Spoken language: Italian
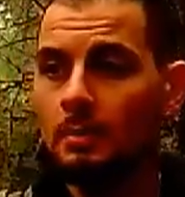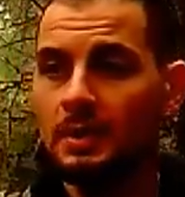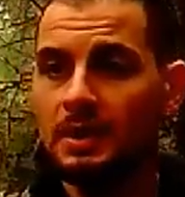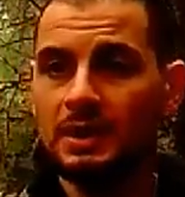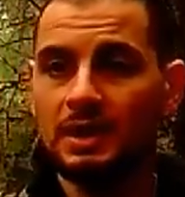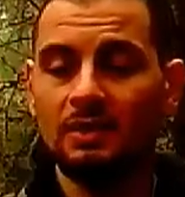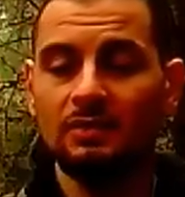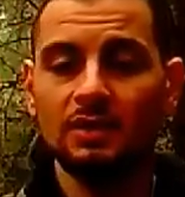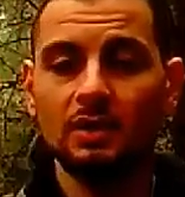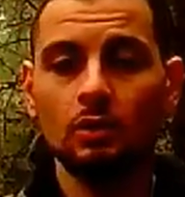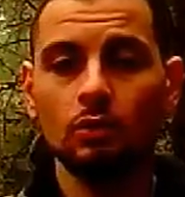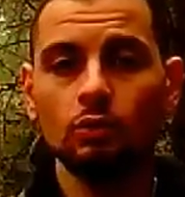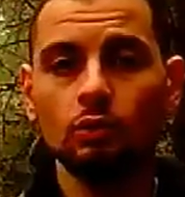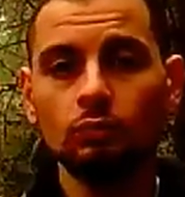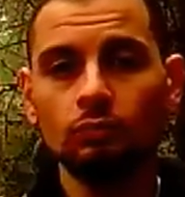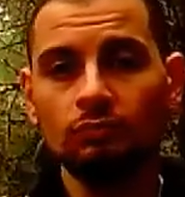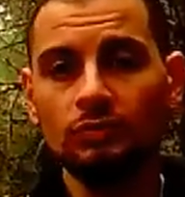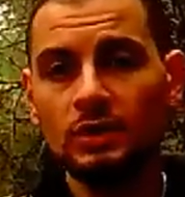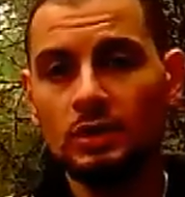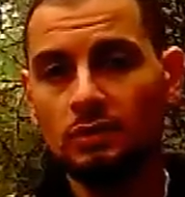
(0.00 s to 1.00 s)
perché farò
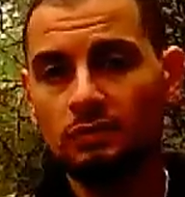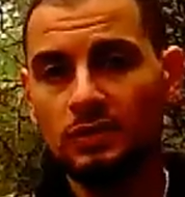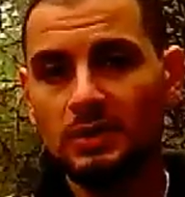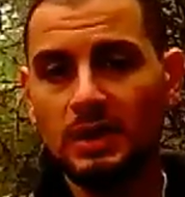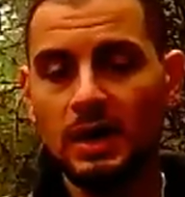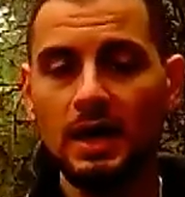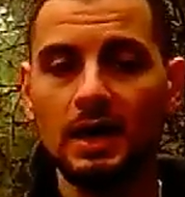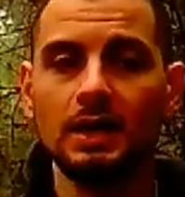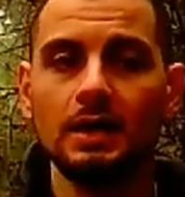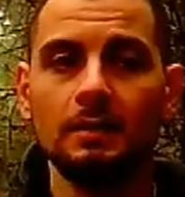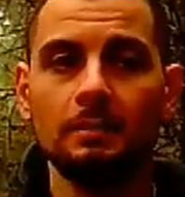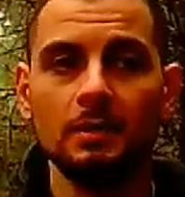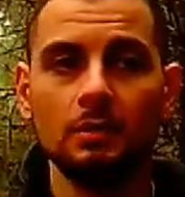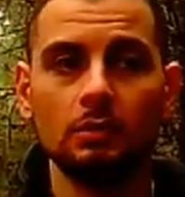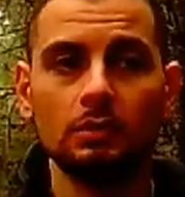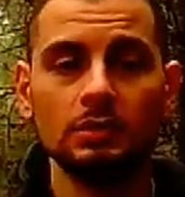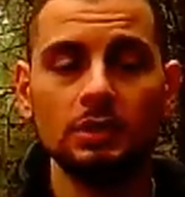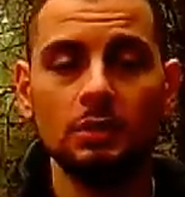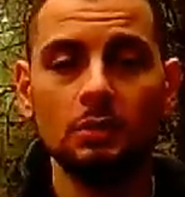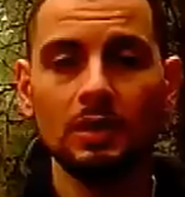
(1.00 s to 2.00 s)
un, video finale
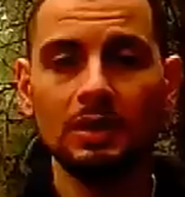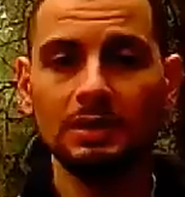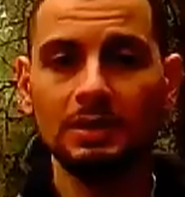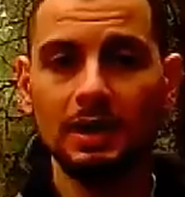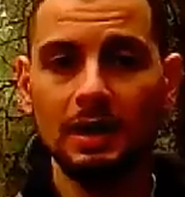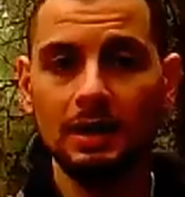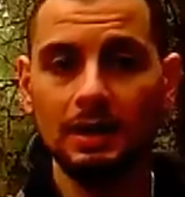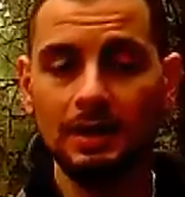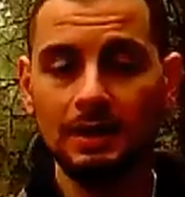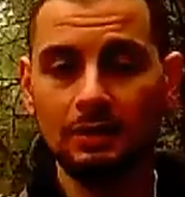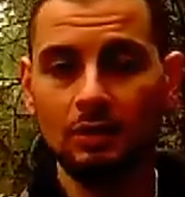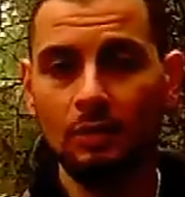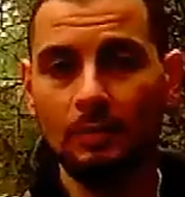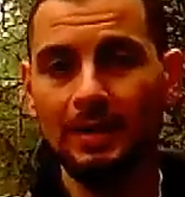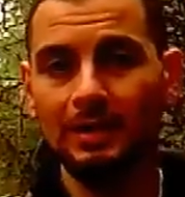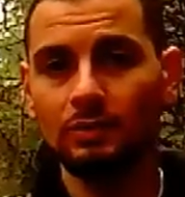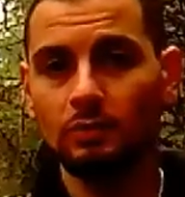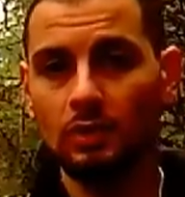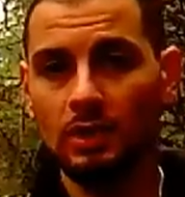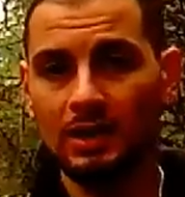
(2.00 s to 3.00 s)
per quanto riguarda
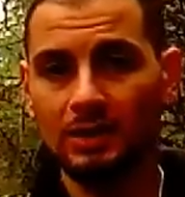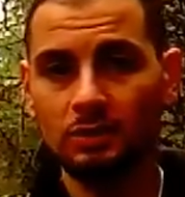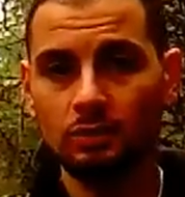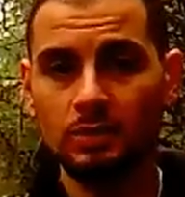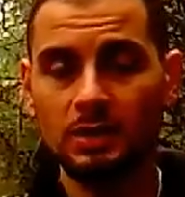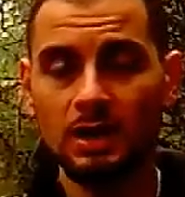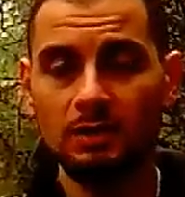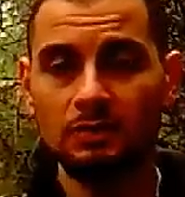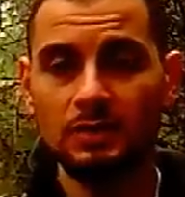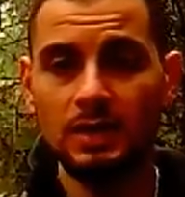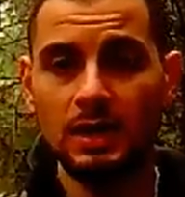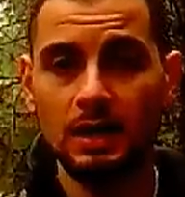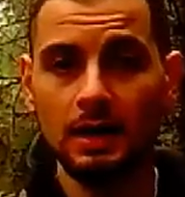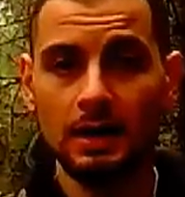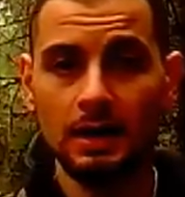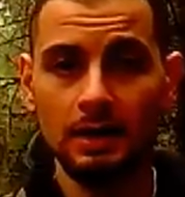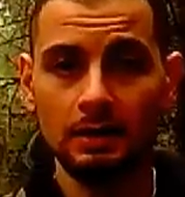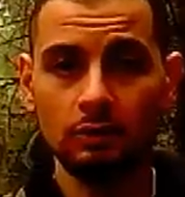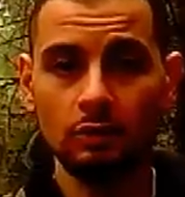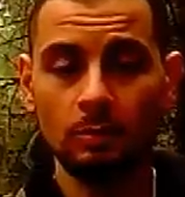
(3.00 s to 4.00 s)
l'argomento
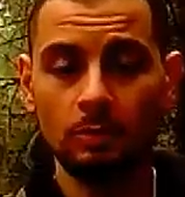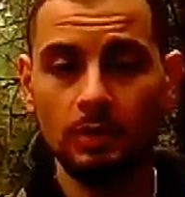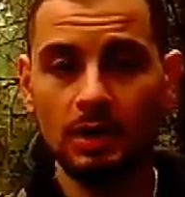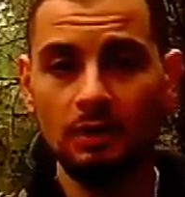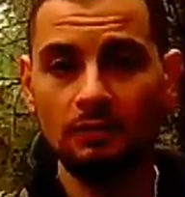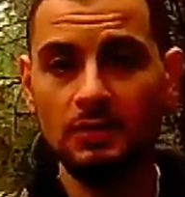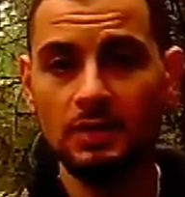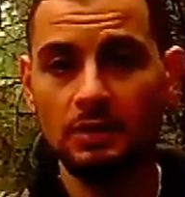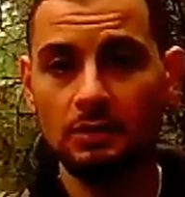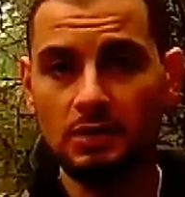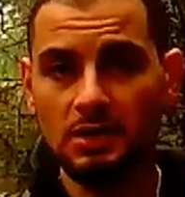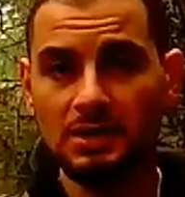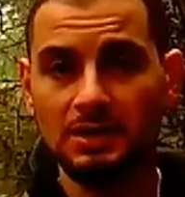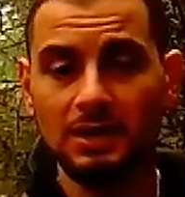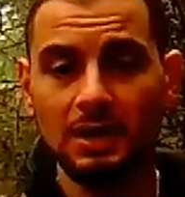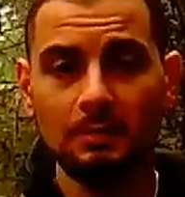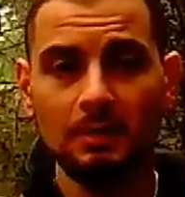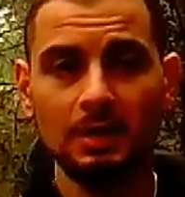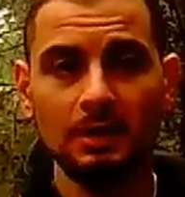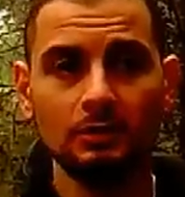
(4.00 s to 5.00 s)
cartografia e topografia ed
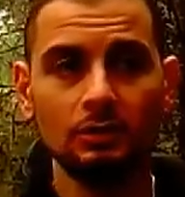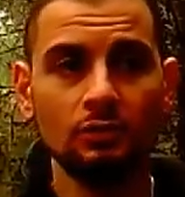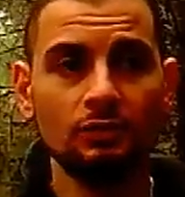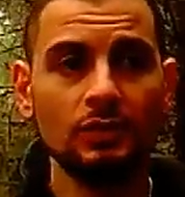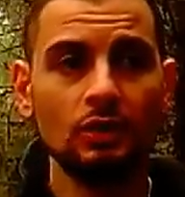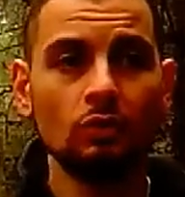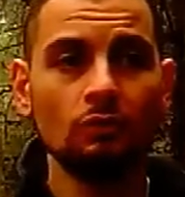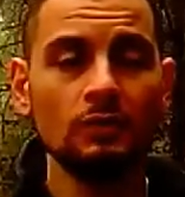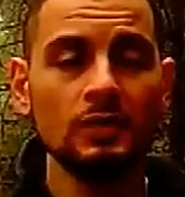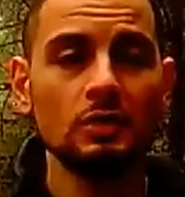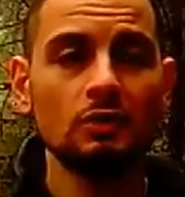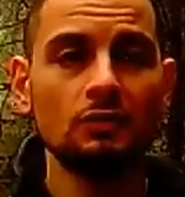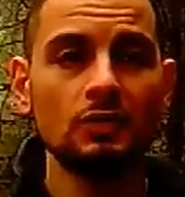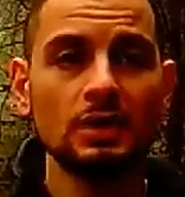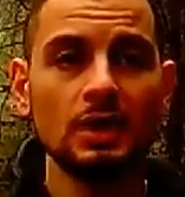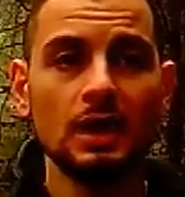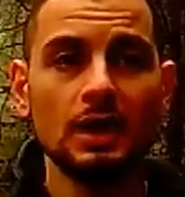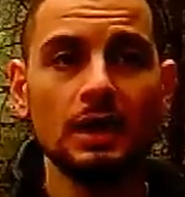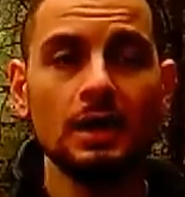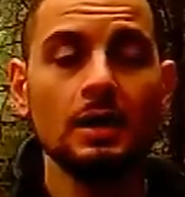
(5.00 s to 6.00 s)
orientamento, farò un video
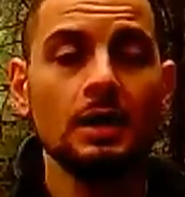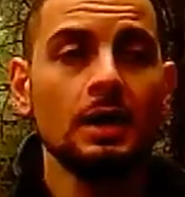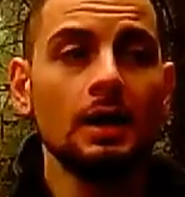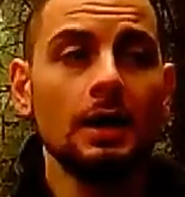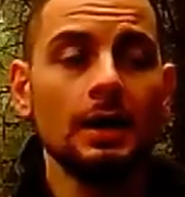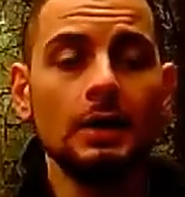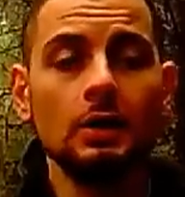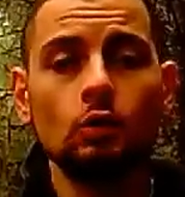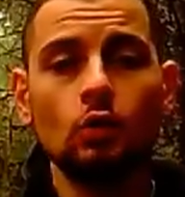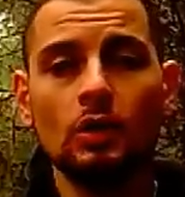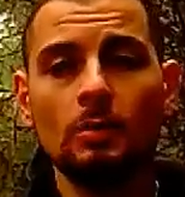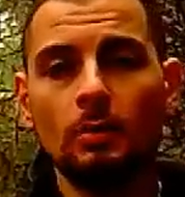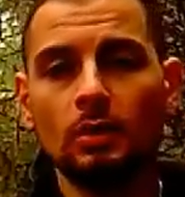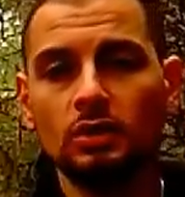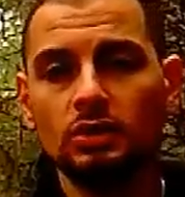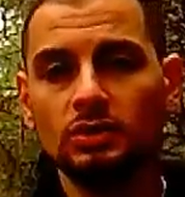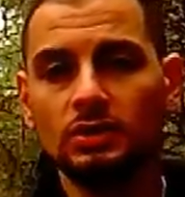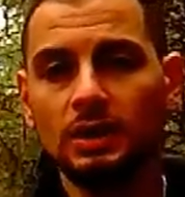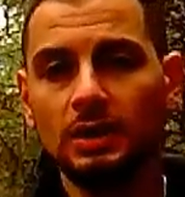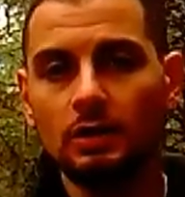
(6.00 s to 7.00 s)
finale in cui
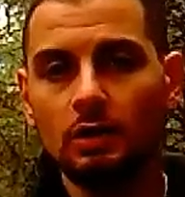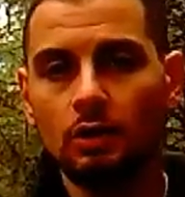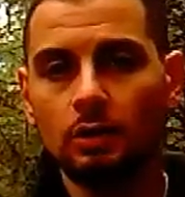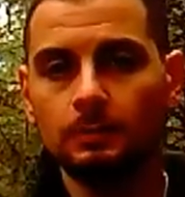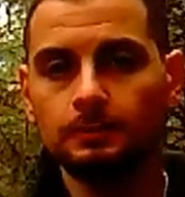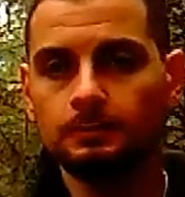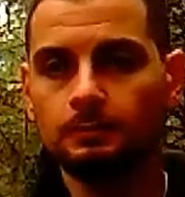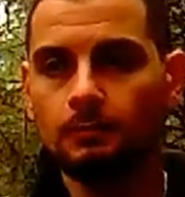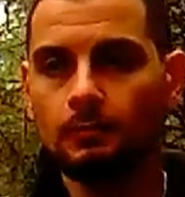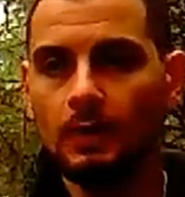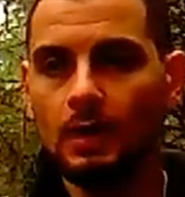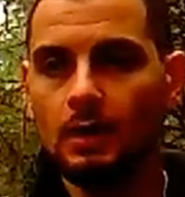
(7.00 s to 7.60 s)
mostrerò